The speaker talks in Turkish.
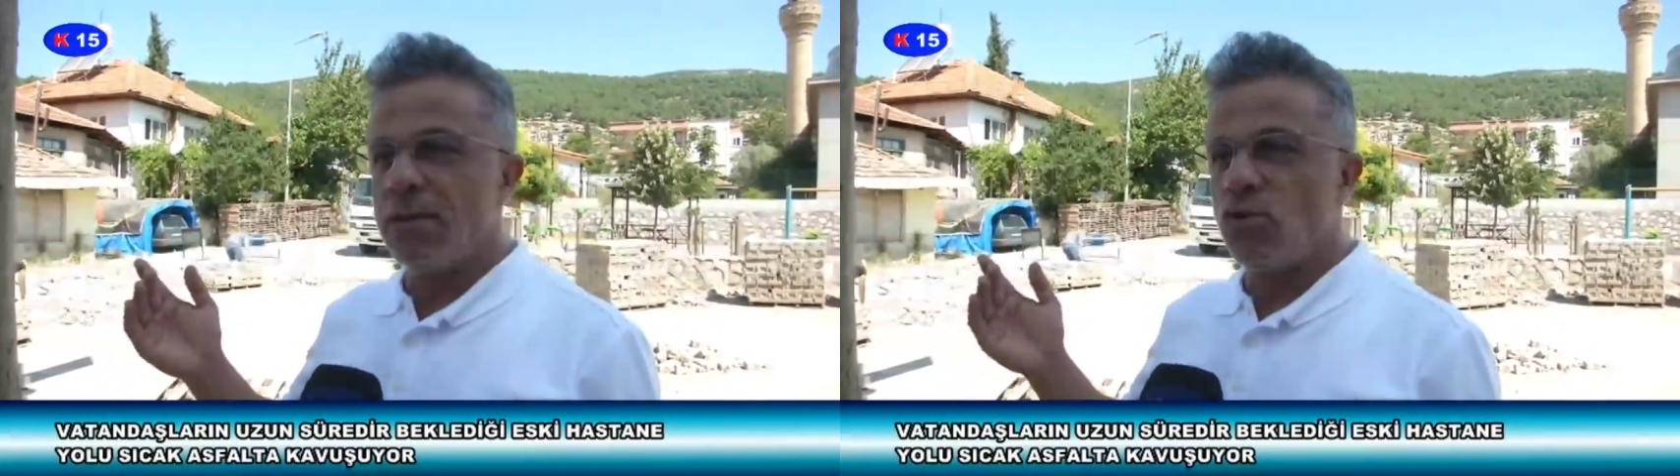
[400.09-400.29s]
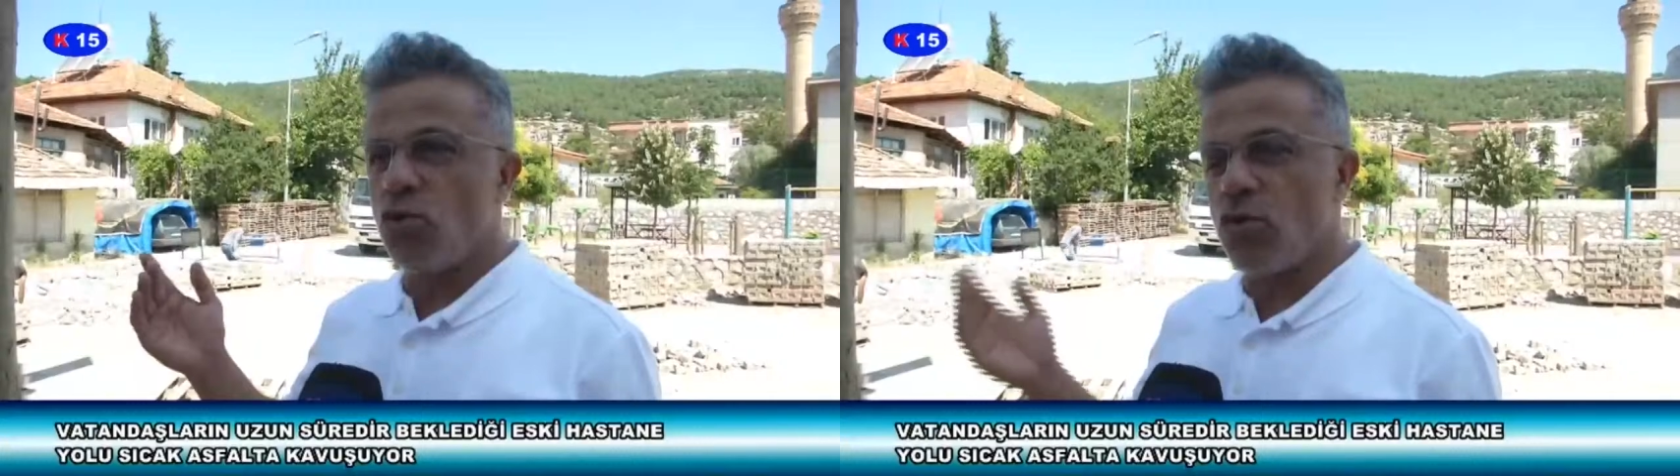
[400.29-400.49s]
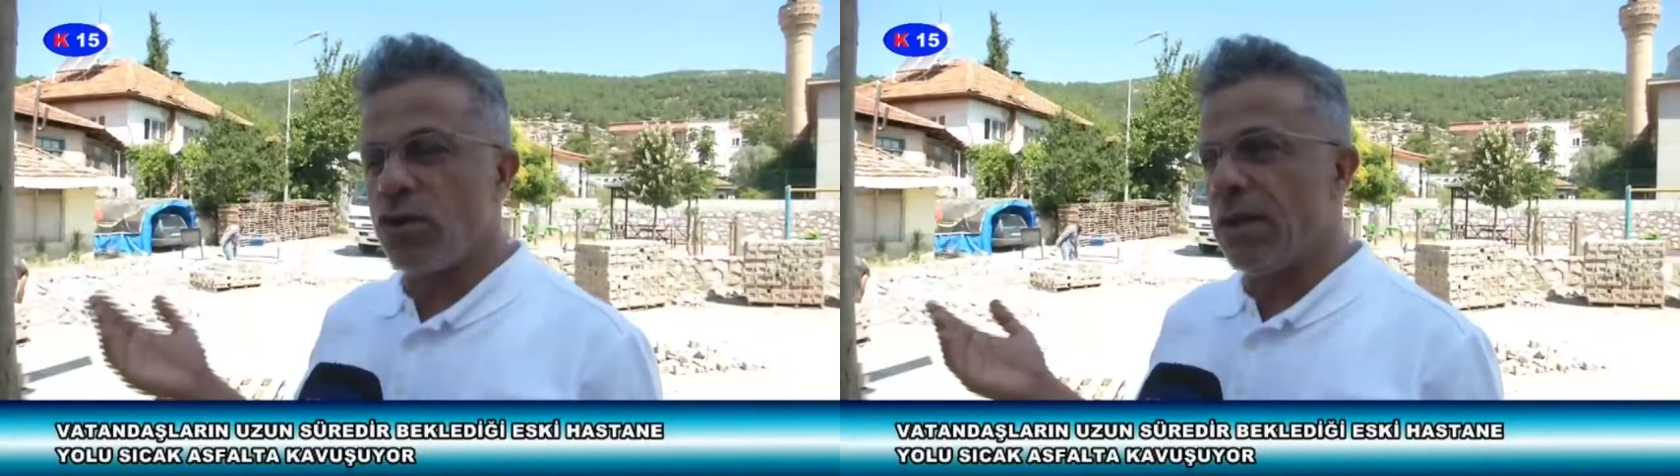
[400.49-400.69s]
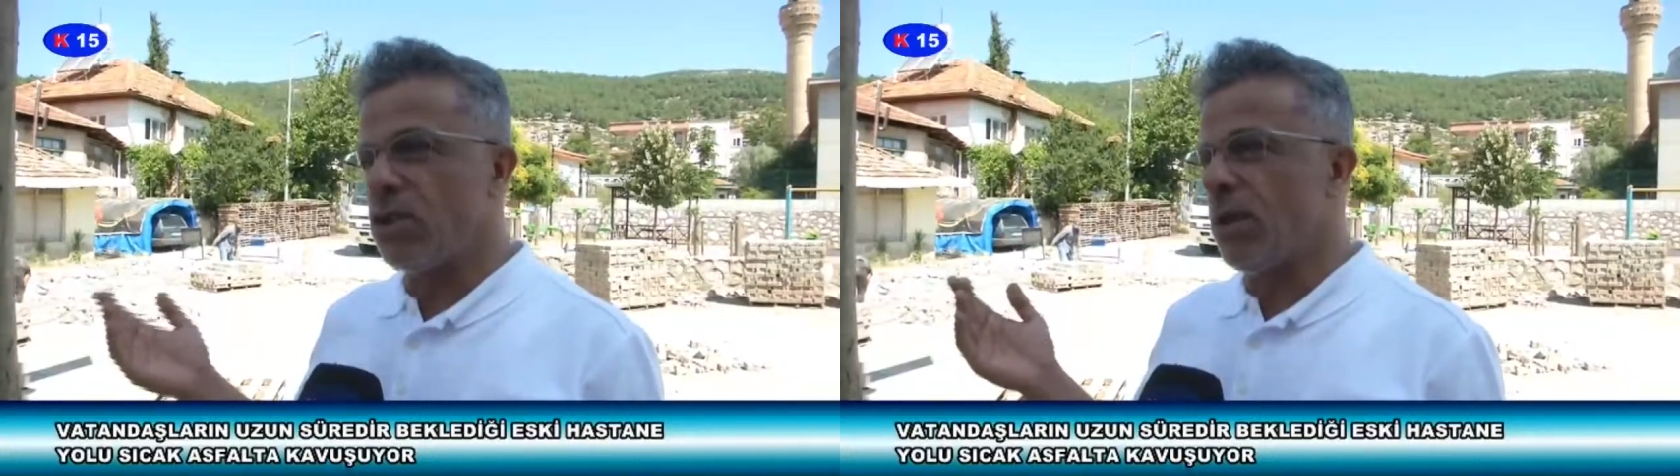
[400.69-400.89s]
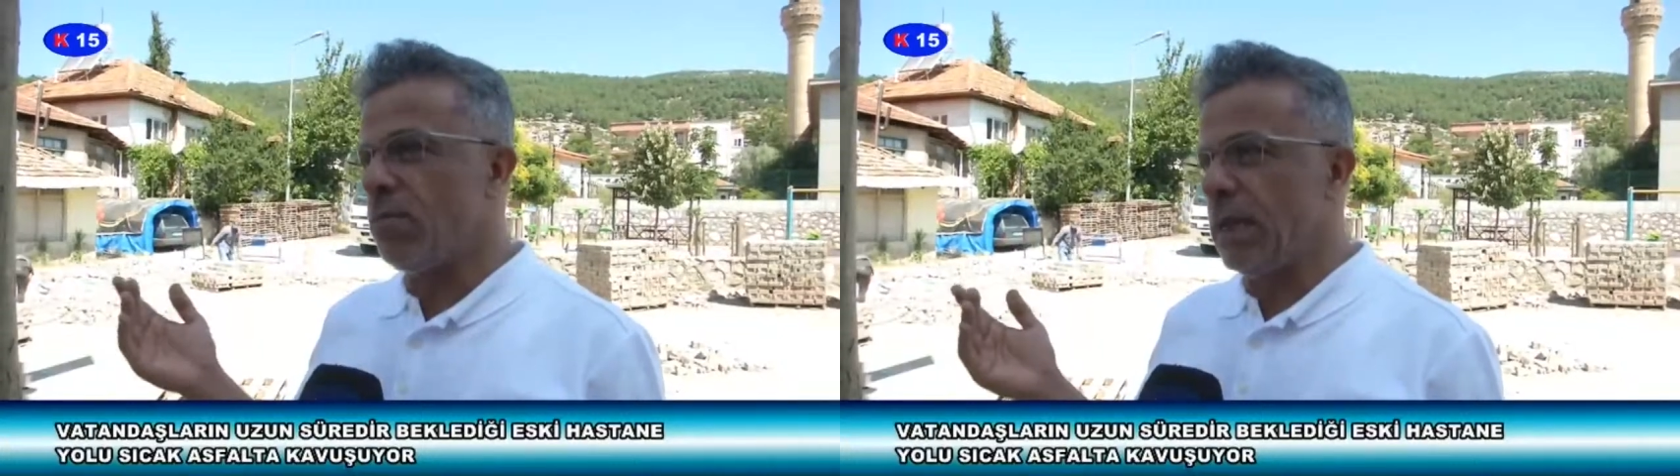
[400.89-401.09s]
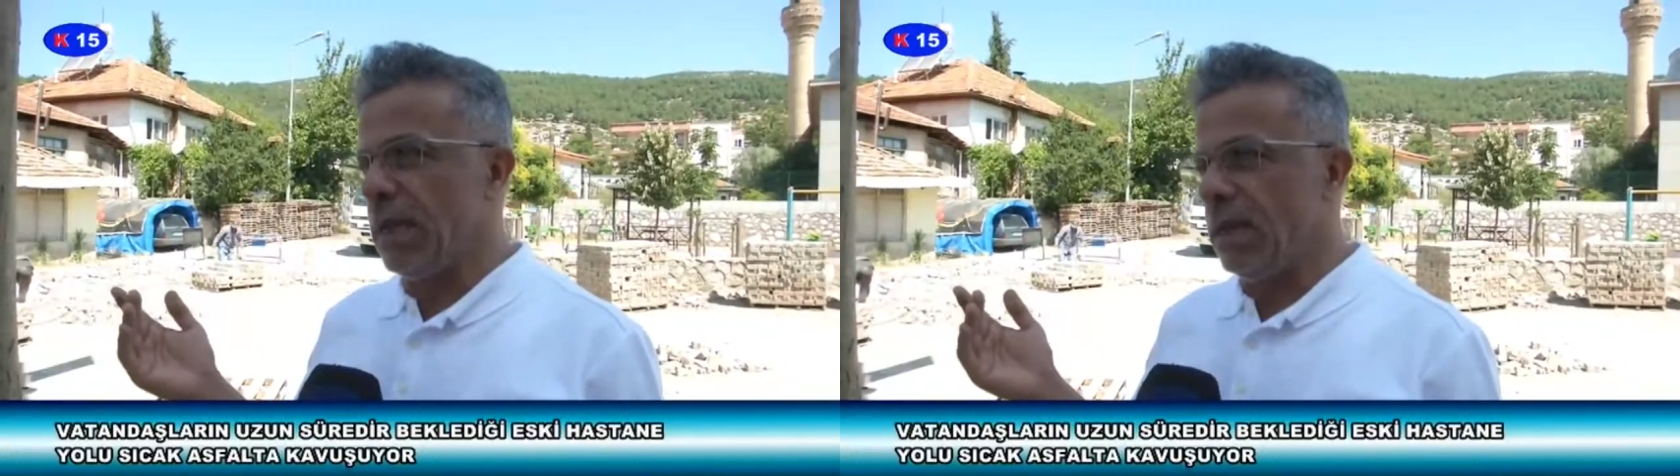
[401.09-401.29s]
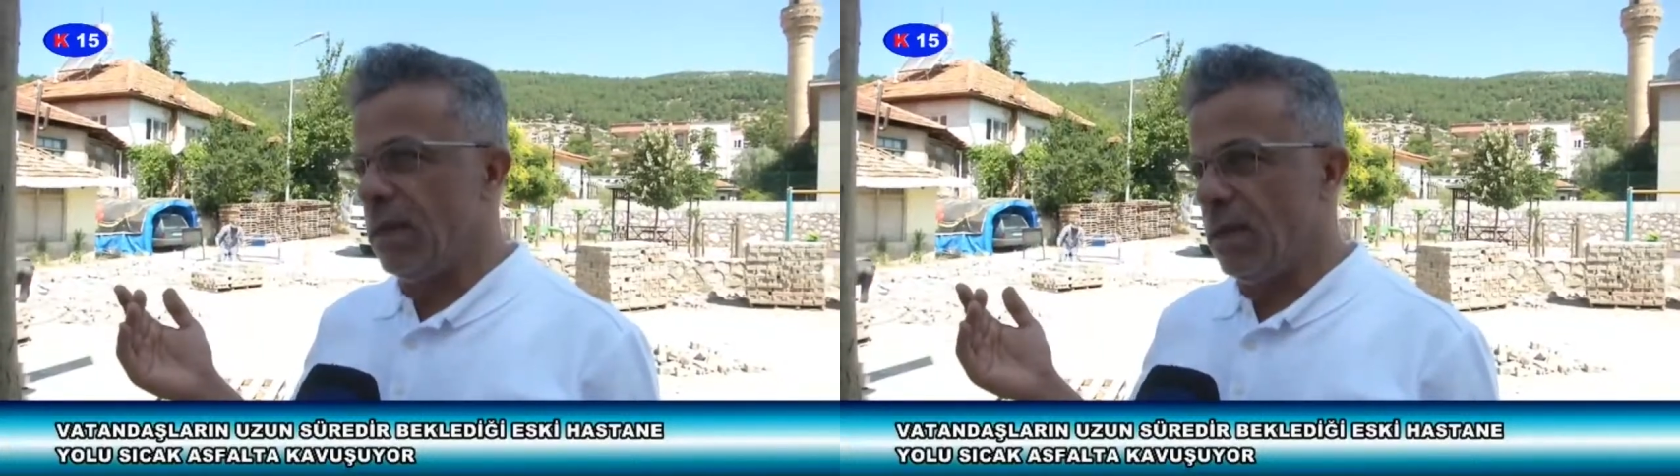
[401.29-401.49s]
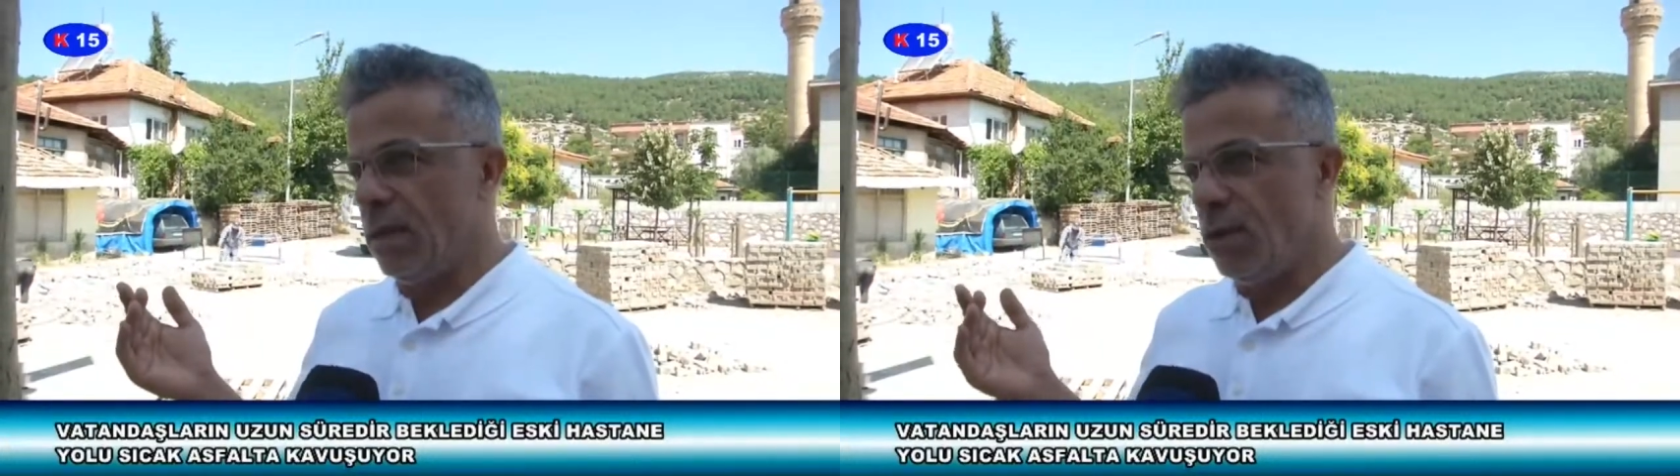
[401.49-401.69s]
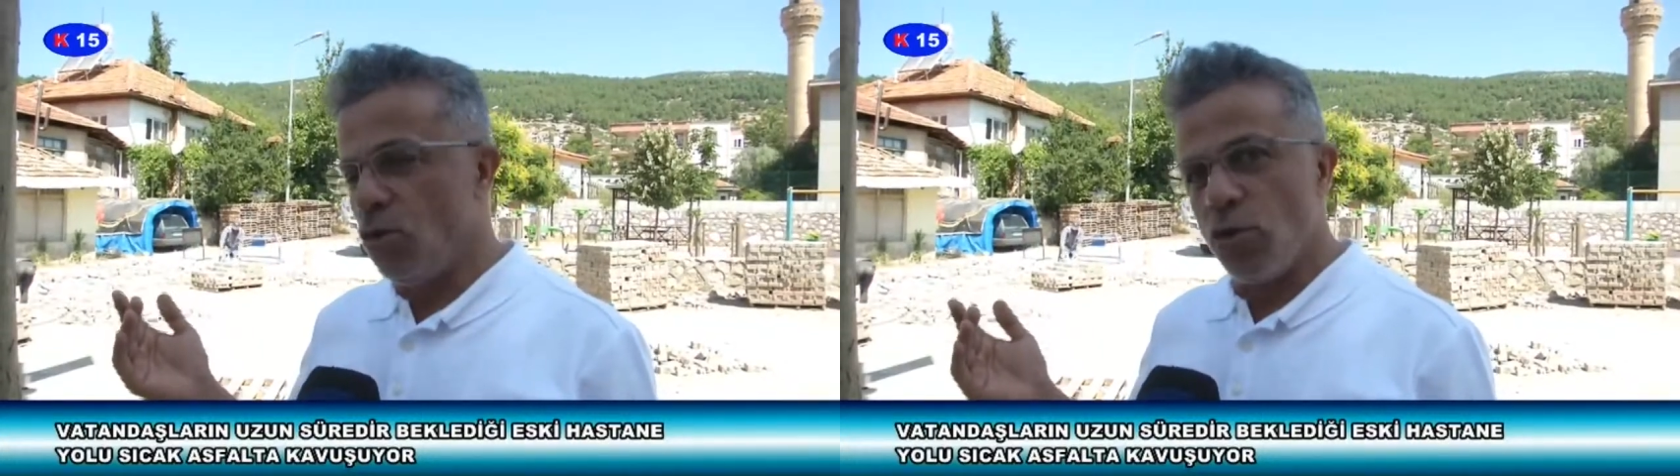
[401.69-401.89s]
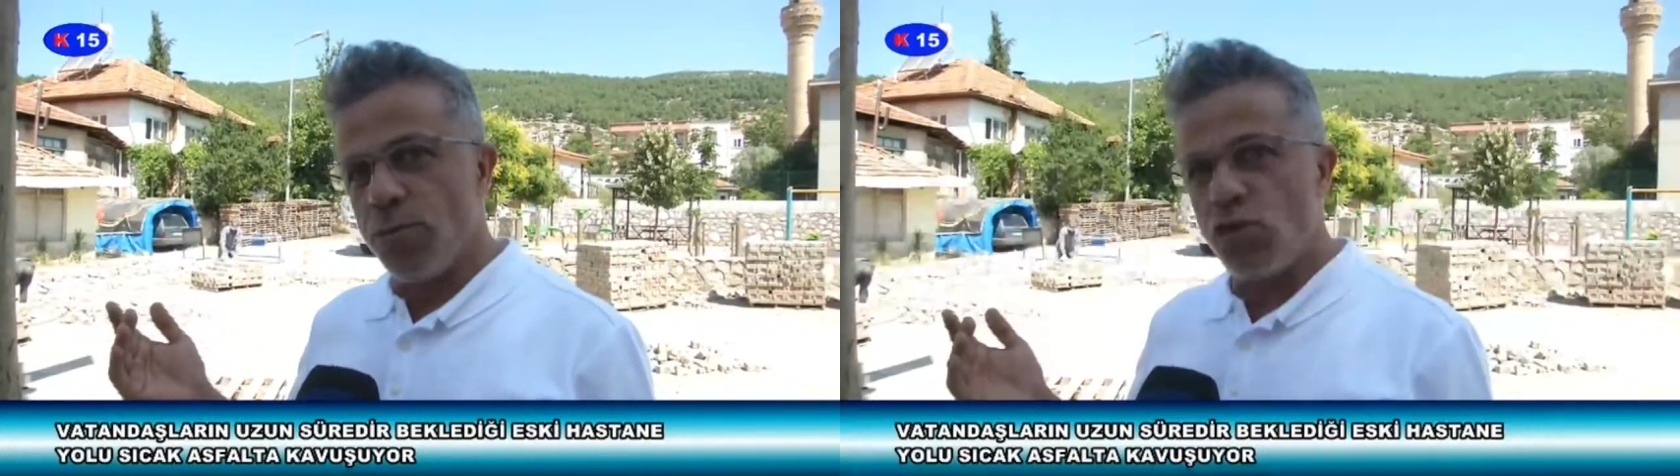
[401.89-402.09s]
çok çalışan bir e,
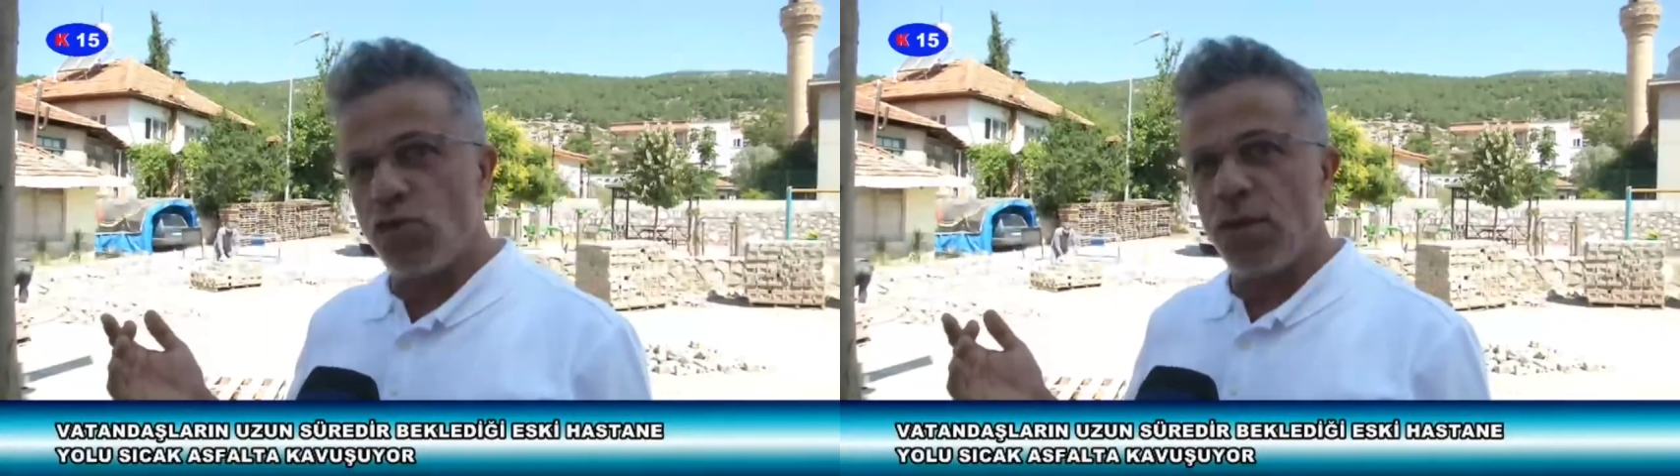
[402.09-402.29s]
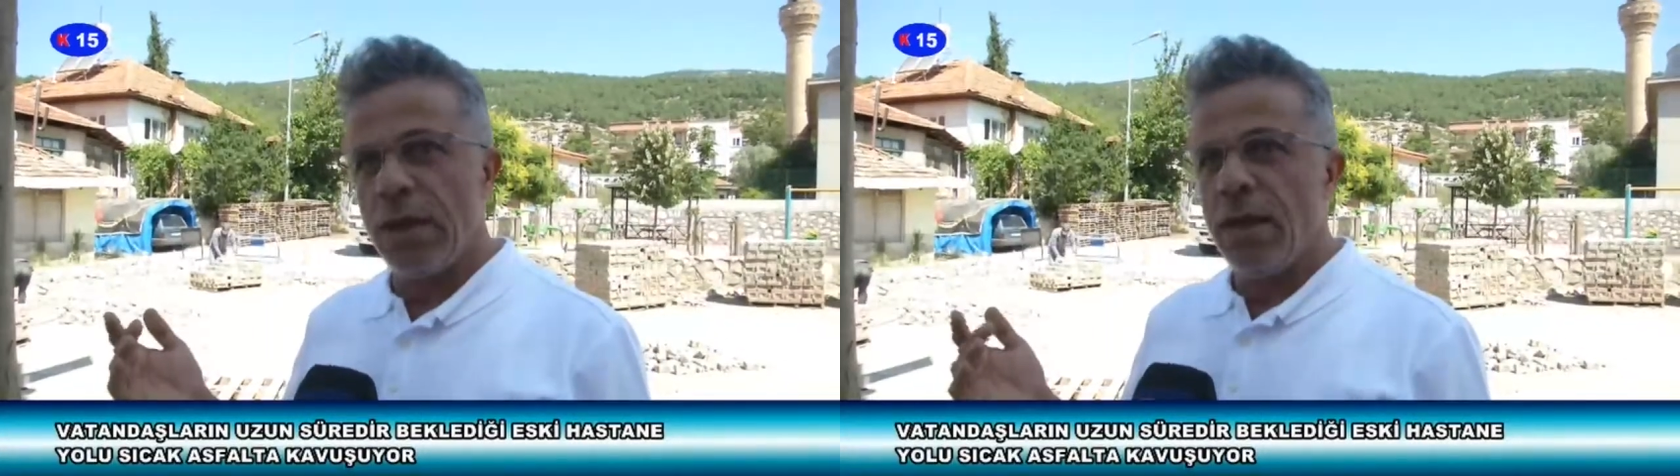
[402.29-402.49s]
yolumuz.